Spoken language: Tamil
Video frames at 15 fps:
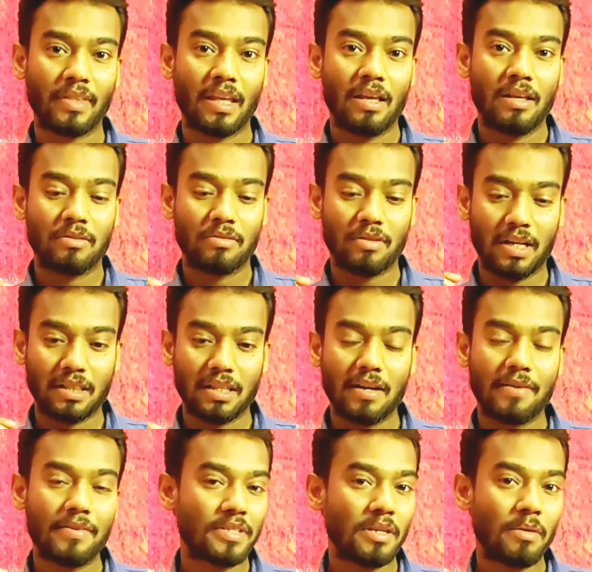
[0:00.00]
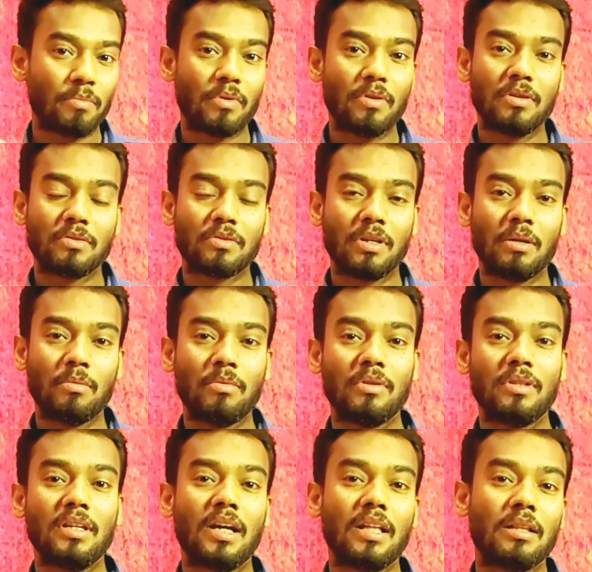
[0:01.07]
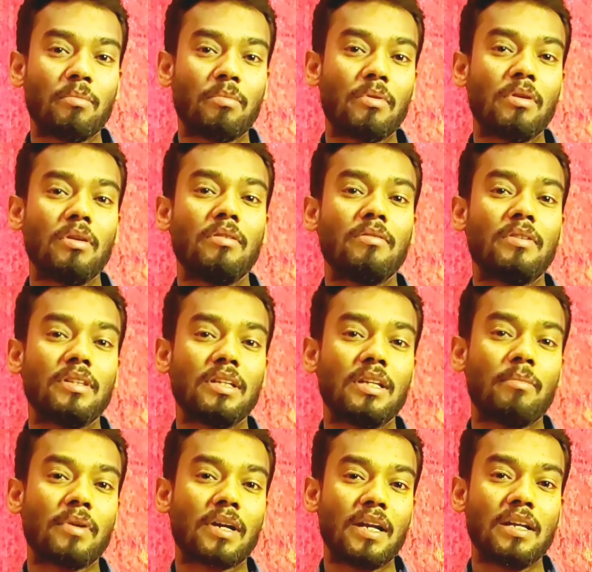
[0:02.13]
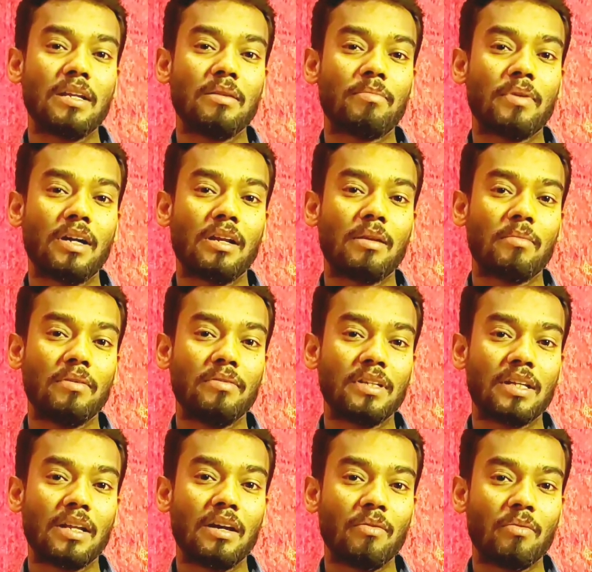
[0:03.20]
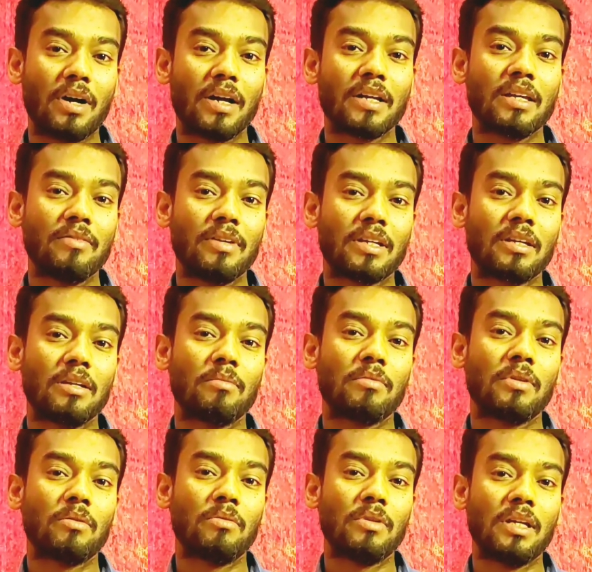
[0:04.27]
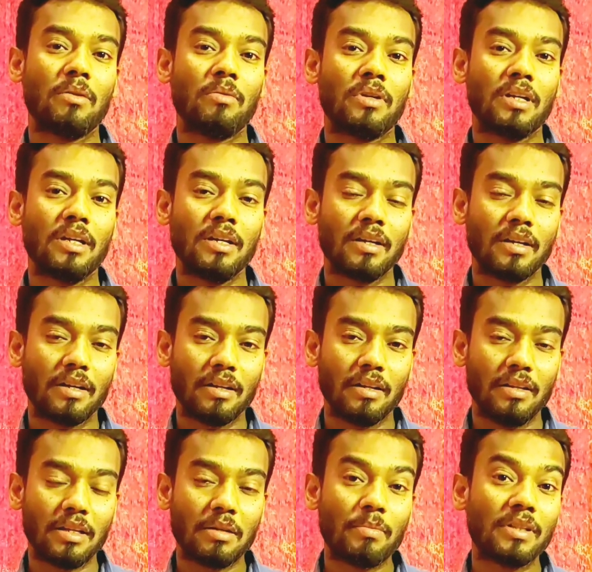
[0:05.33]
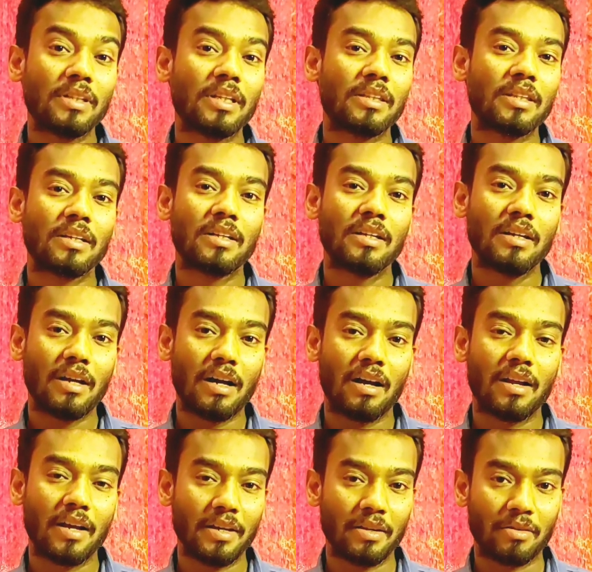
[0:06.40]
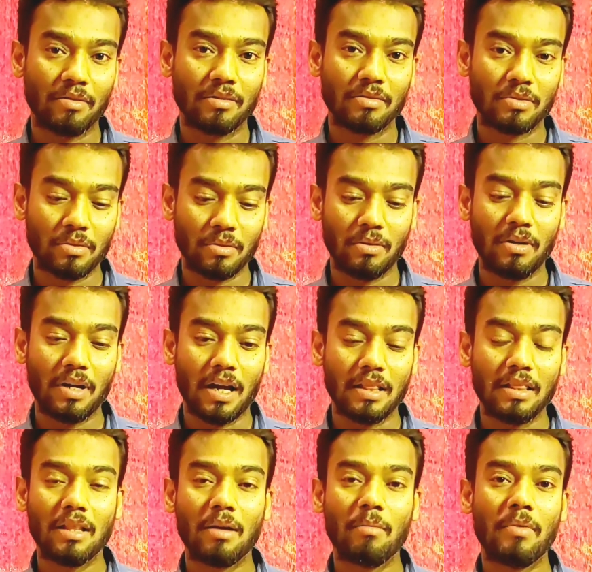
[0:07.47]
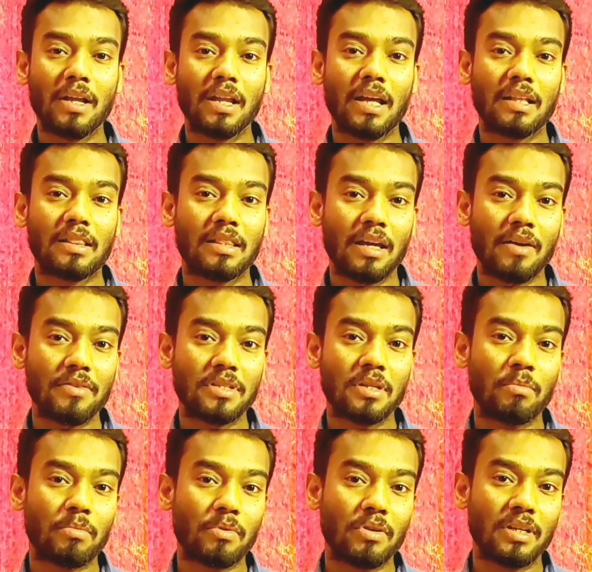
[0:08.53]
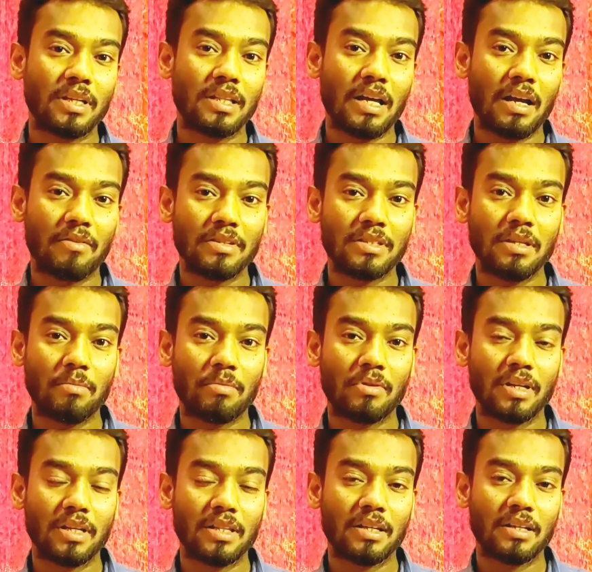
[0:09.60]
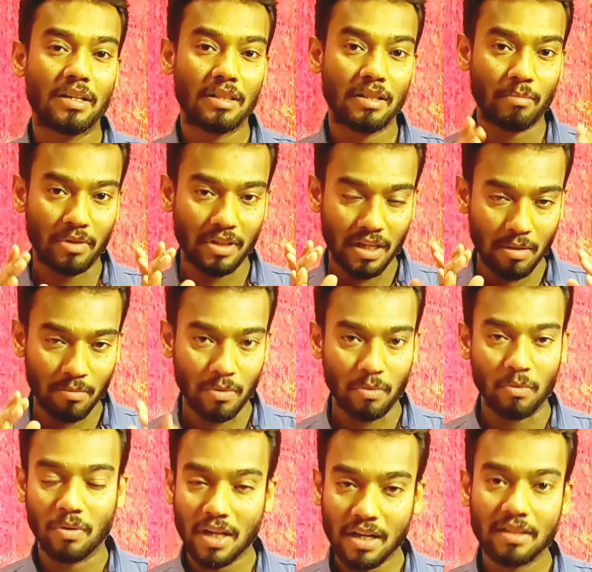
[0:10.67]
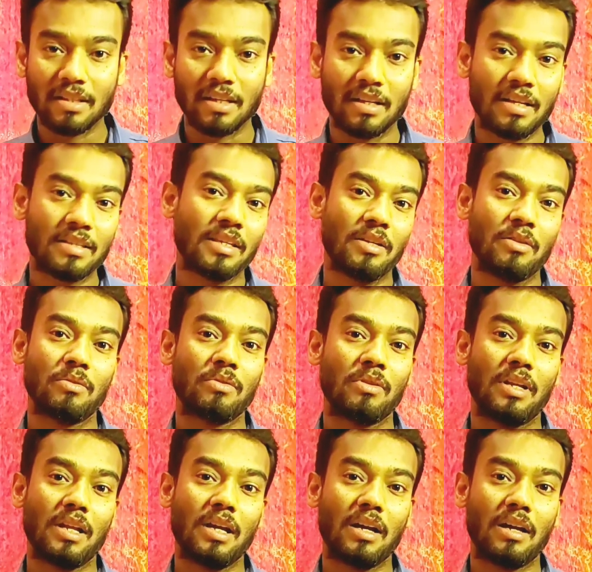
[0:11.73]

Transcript: ஸோ அத்தியாவசிய பொருள்னு சொல்லும்போது அந்த பொருள் வந்து நம்ம கண்டிப்பாக நம்ம வீட்டில் வாங்கி வைக்கணுங்கக்கூடிய ஒரு நிர்பந்தத்திற்கு ஆளாயிடுறோம் ஸோ அந்த மாதிரி அத்தியாவசிய பொருள் எது அவசிய பொருள் எதுங்கிறத முதல் நம்ம உணர்ந்து என்ன செய்யணும்னு சொன்னால்